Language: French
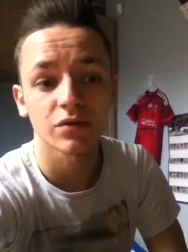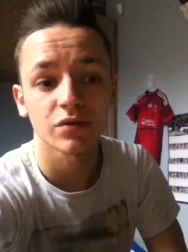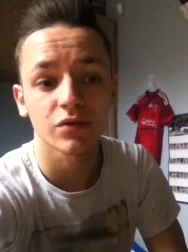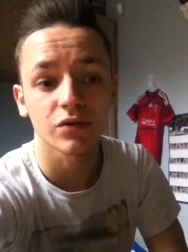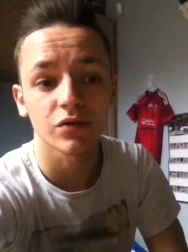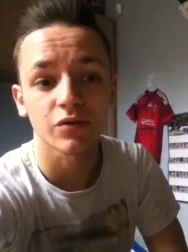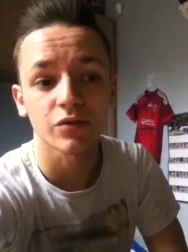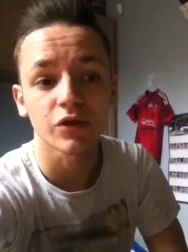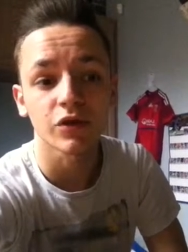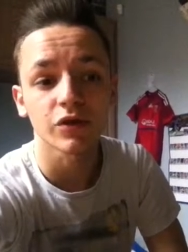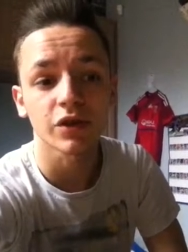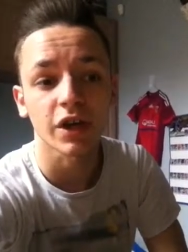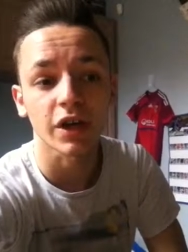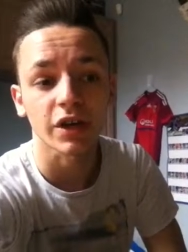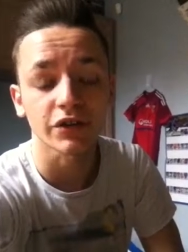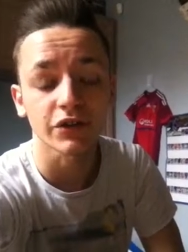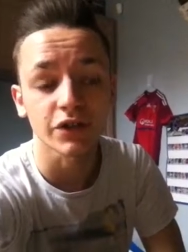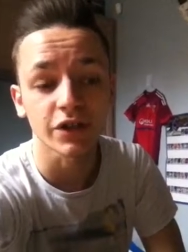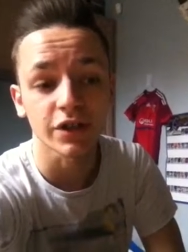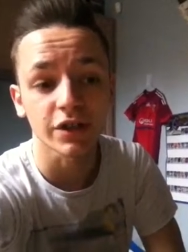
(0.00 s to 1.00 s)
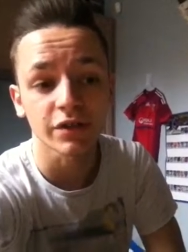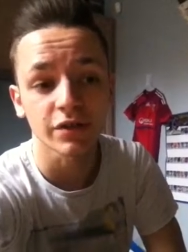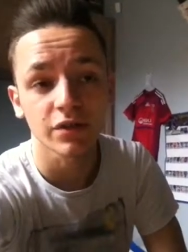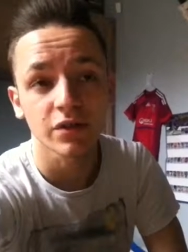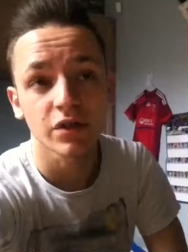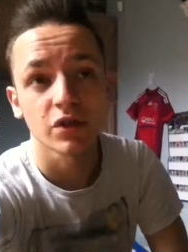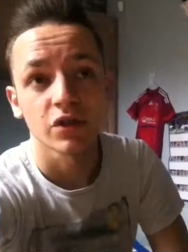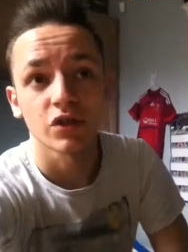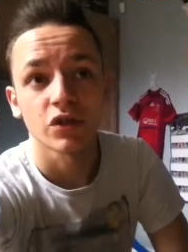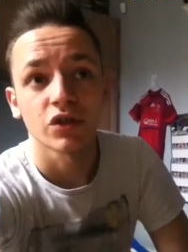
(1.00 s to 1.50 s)
Donc moi, au gardien,
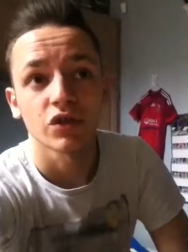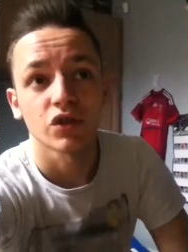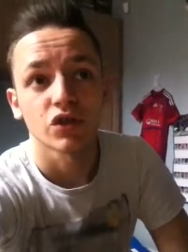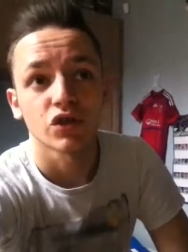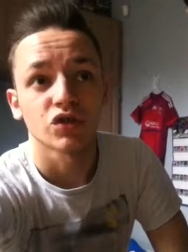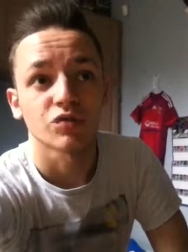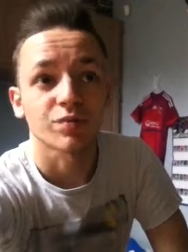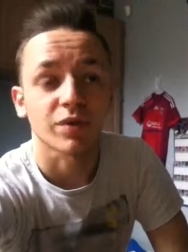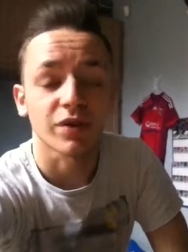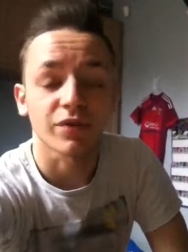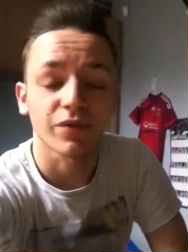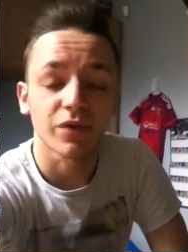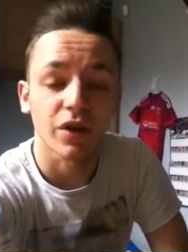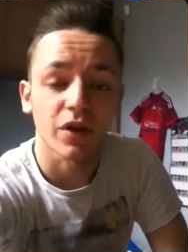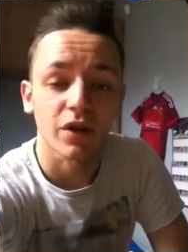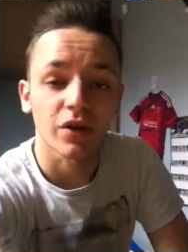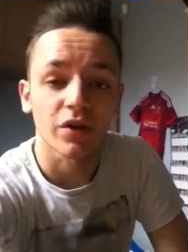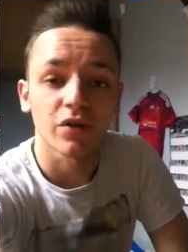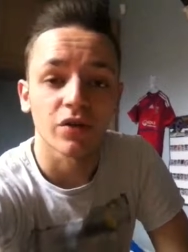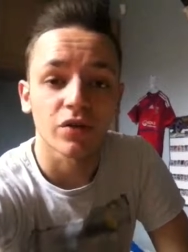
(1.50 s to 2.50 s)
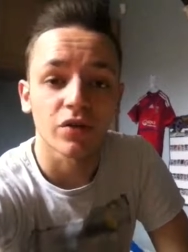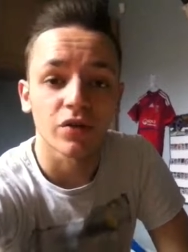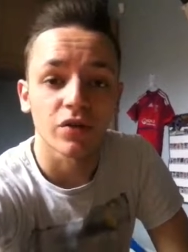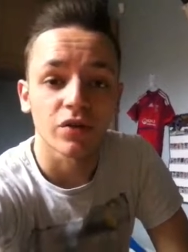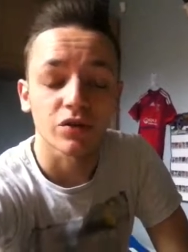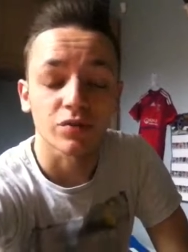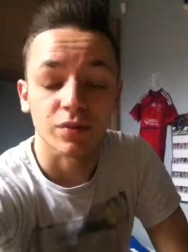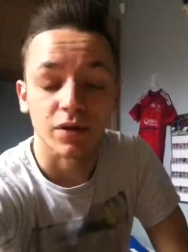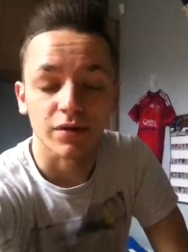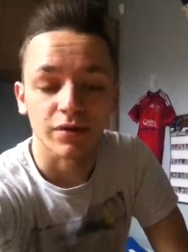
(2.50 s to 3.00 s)
je préfère,
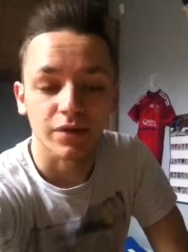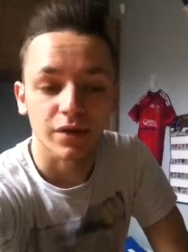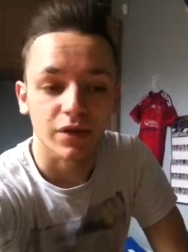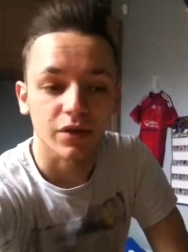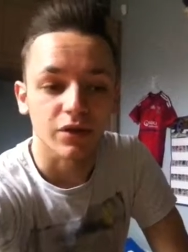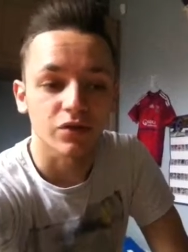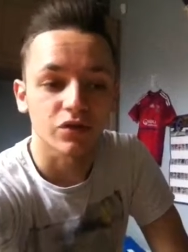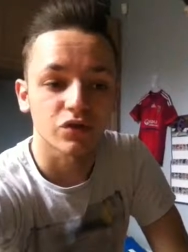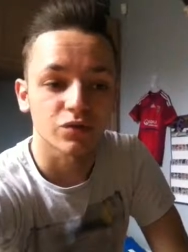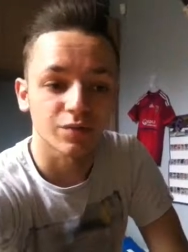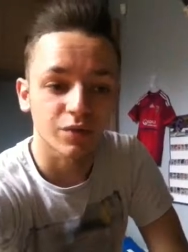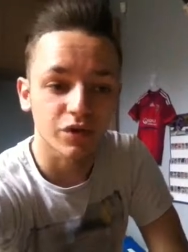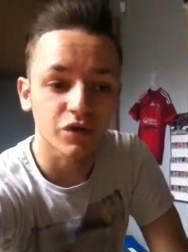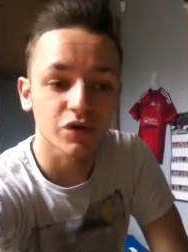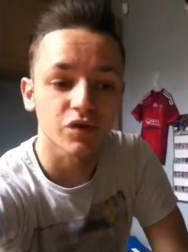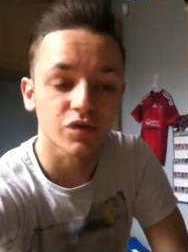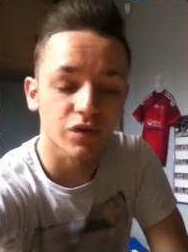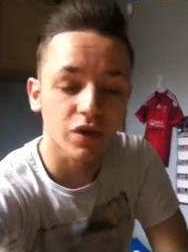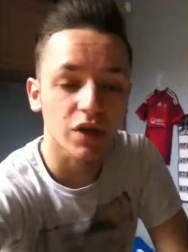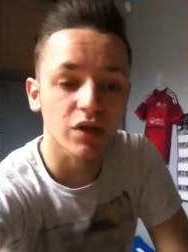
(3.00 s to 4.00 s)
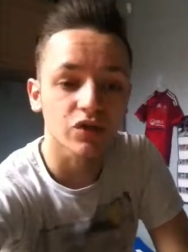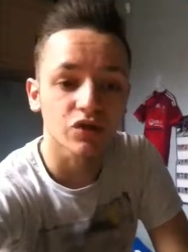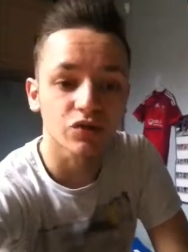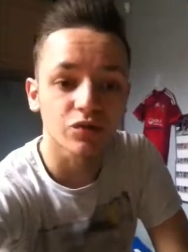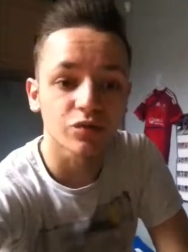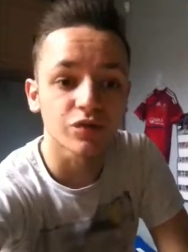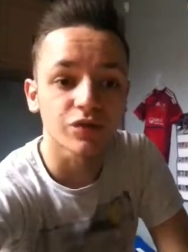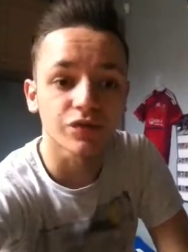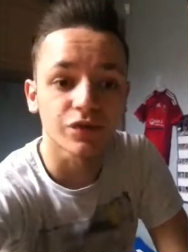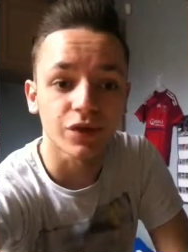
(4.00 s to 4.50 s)
je préfère, je pense voir
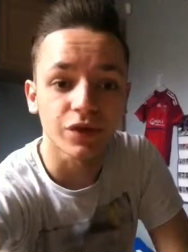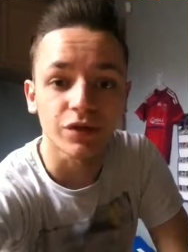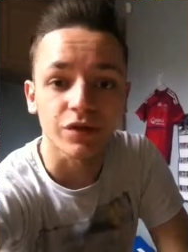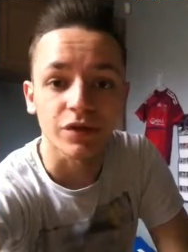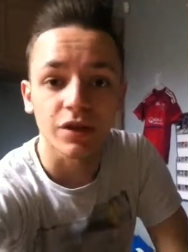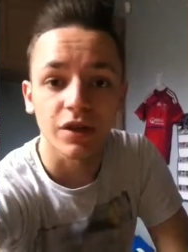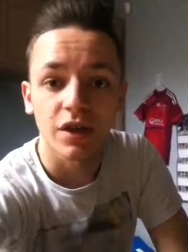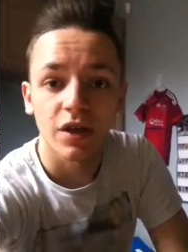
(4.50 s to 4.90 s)
du Bouffon.